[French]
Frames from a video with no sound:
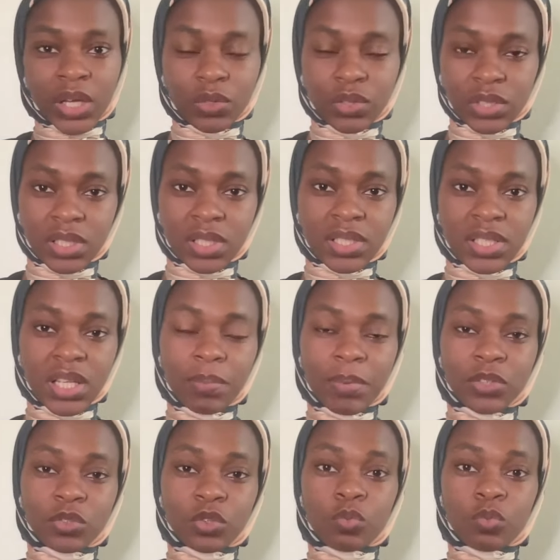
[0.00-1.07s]
à utiliser
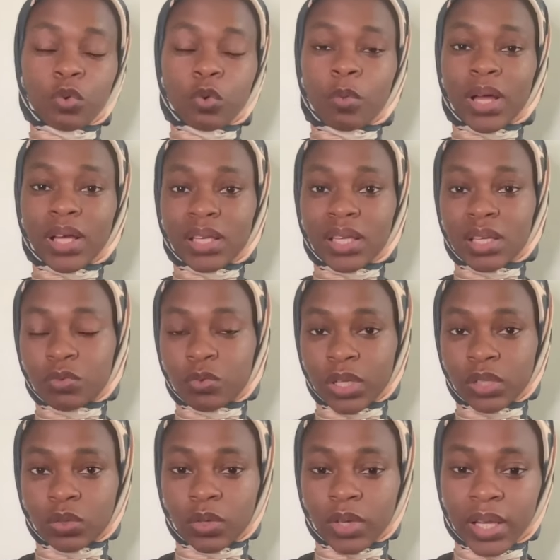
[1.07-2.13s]
parce que pour braquer, il faut
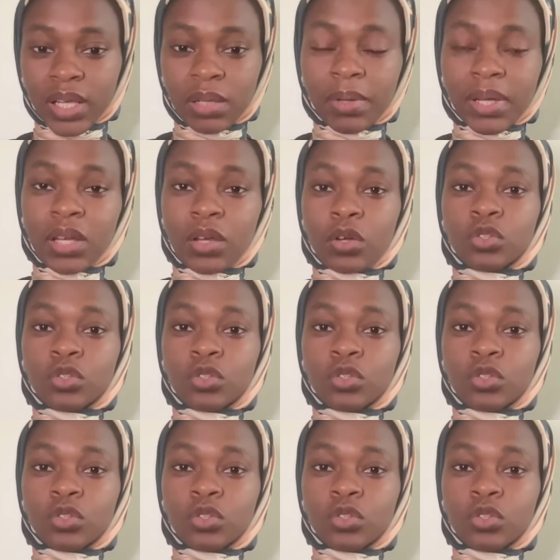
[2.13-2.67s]
être calibré.